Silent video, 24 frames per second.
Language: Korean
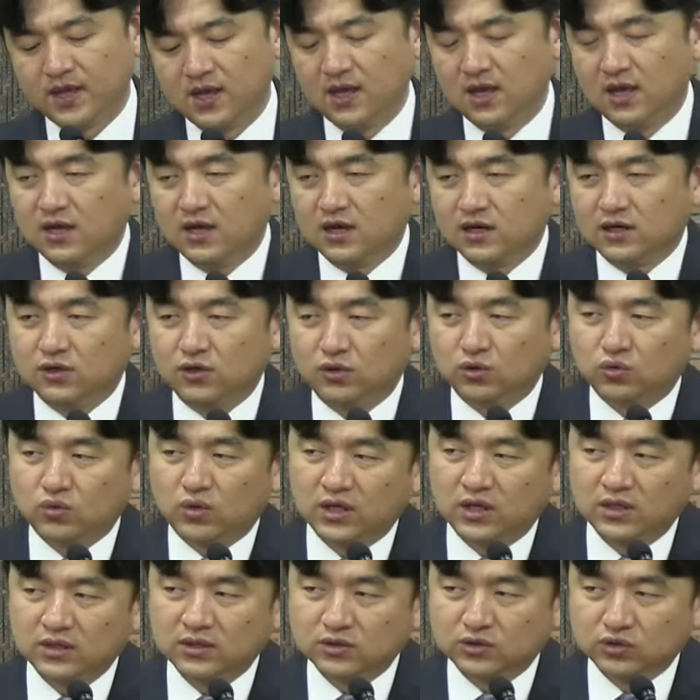그리고
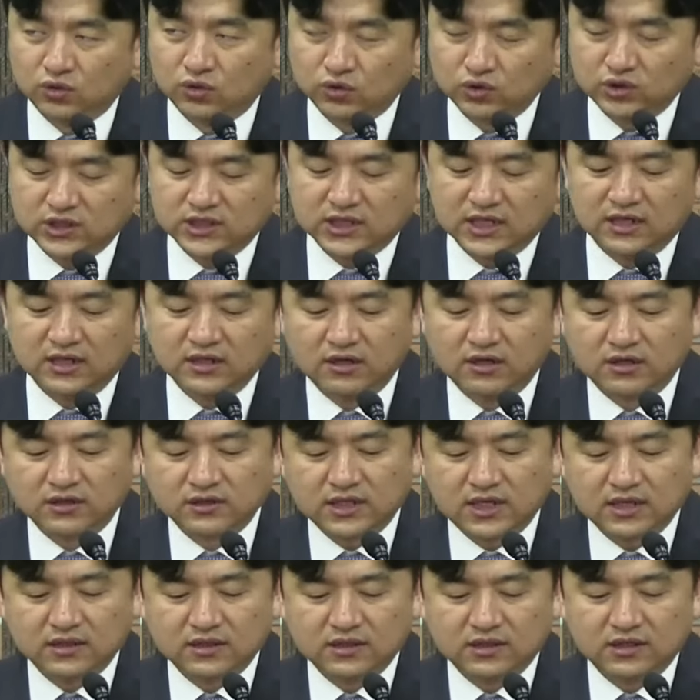또한 좋지 않은
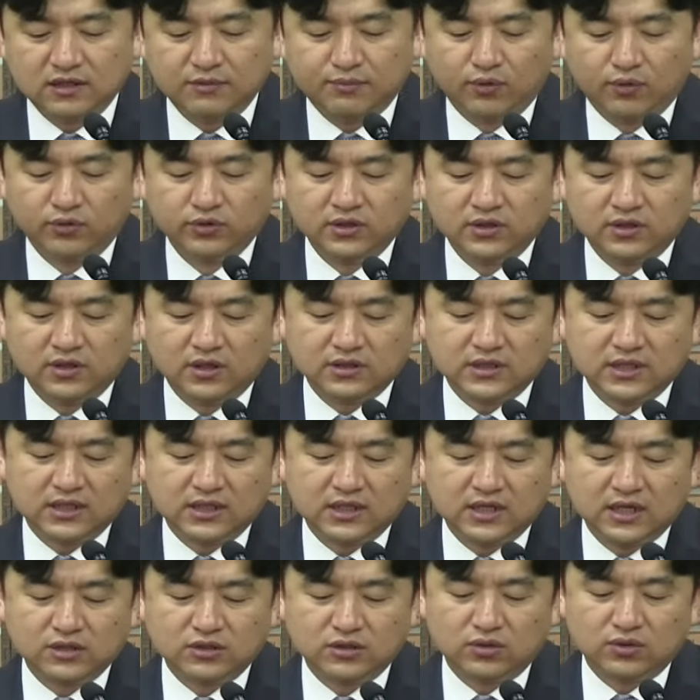영상들을 보는 것에
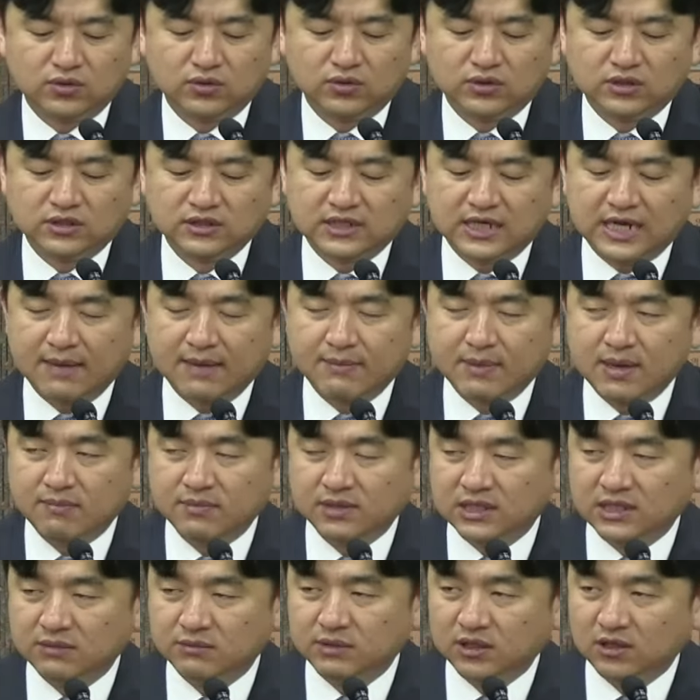대해서도 그 사람의
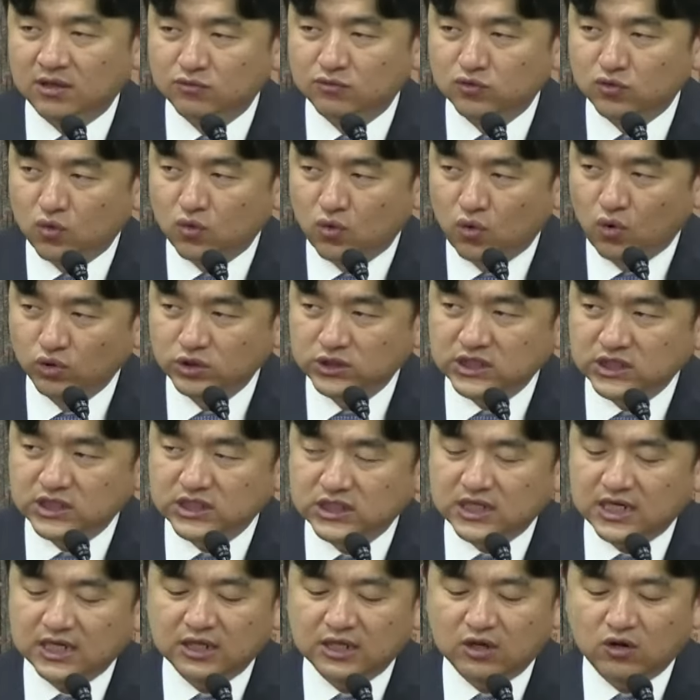믿음이 너무
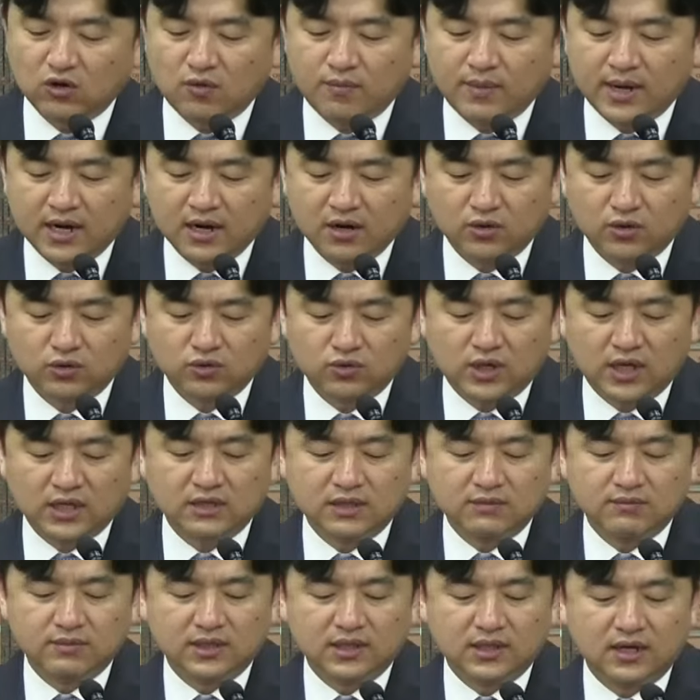고지식하다라고 말할 것도
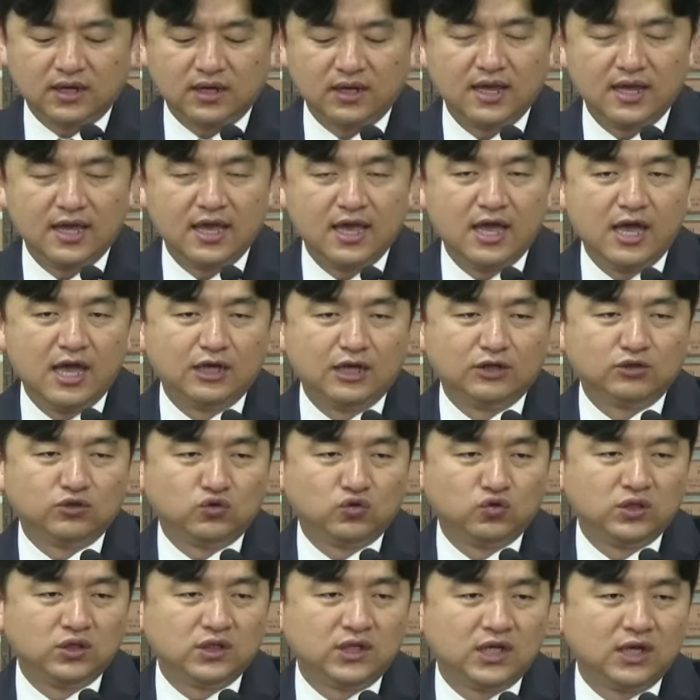아닙니다.
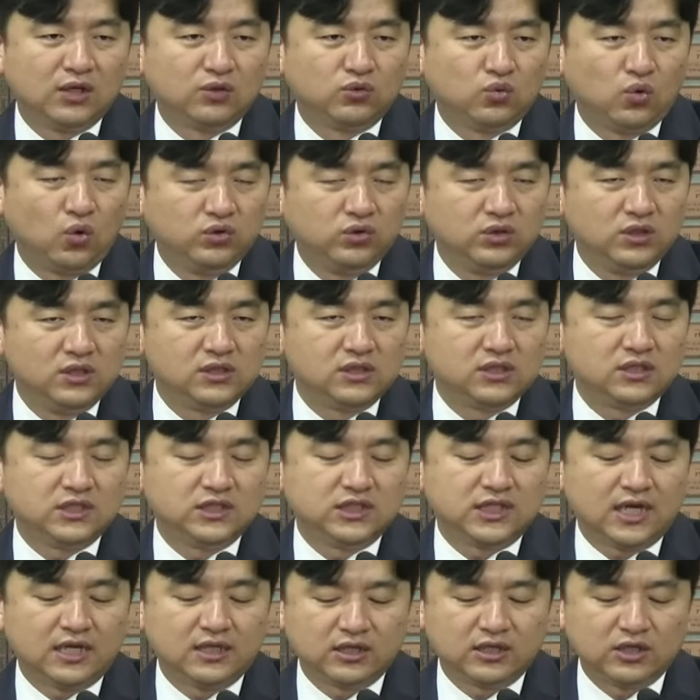주일에 돈을 쓰지
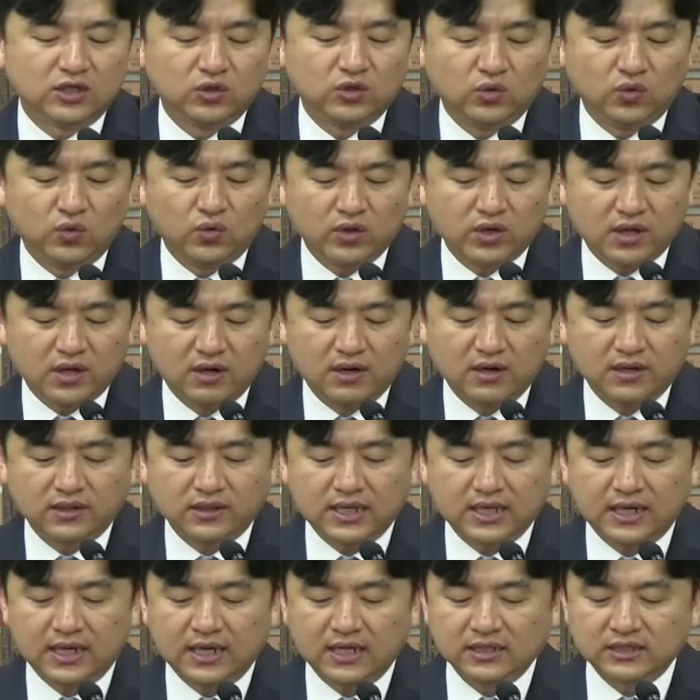않기로
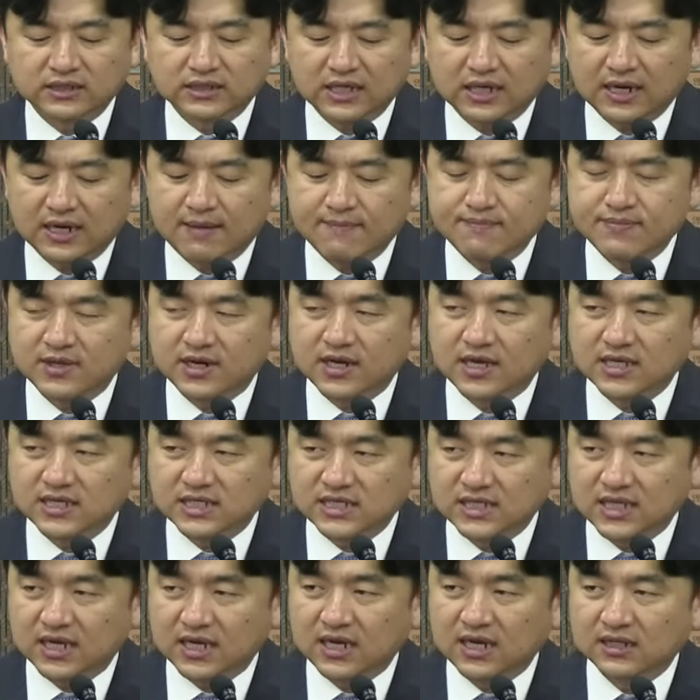결단한 사람들의
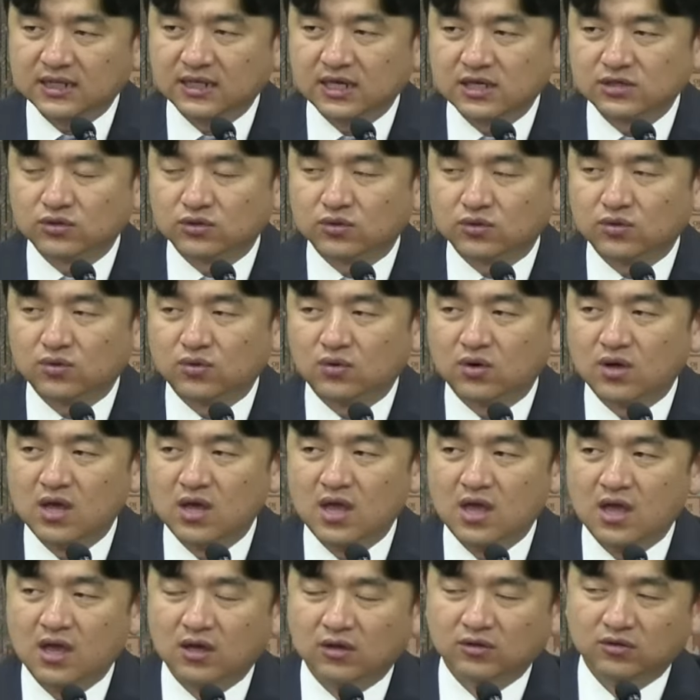신앙에 대해서도
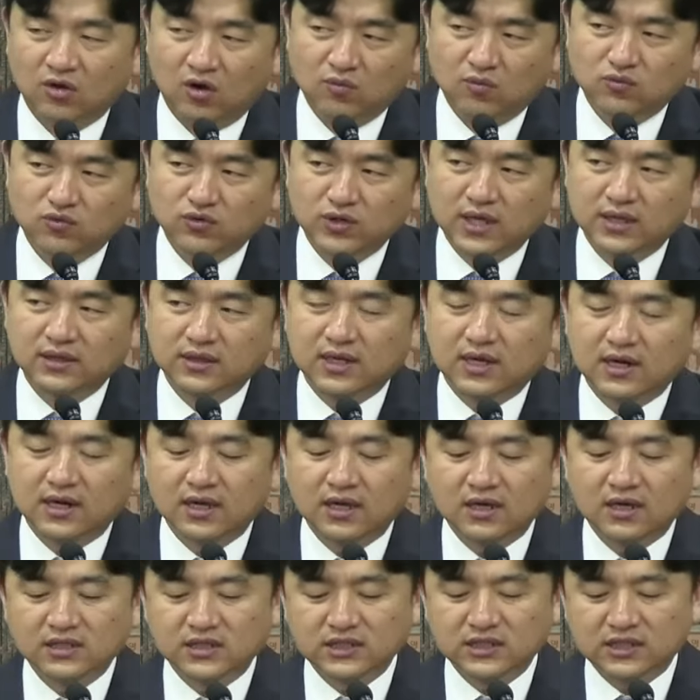너무
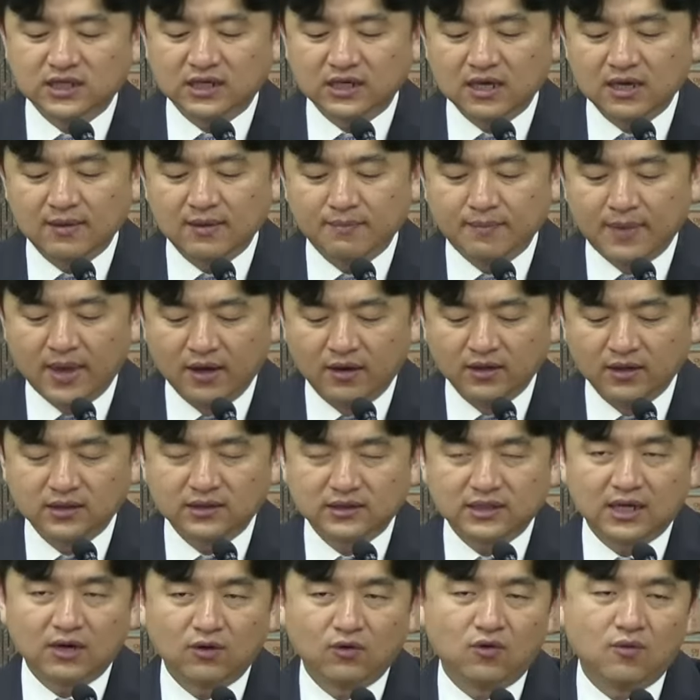옛날의 신앙에 매여
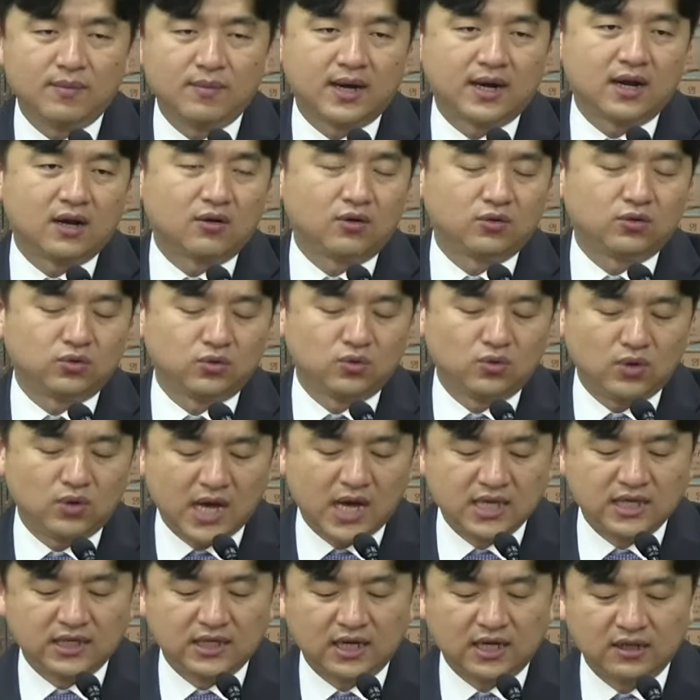있다라고 말할 것도
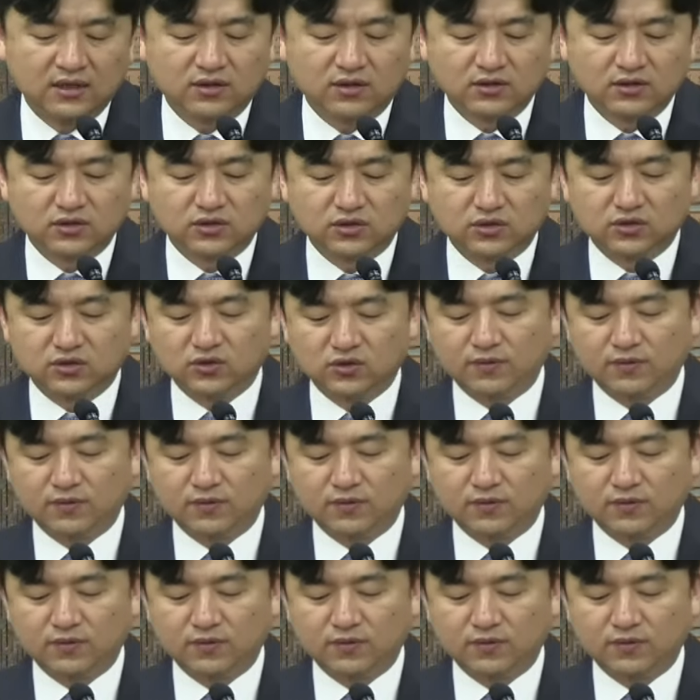아니라는 것이죠.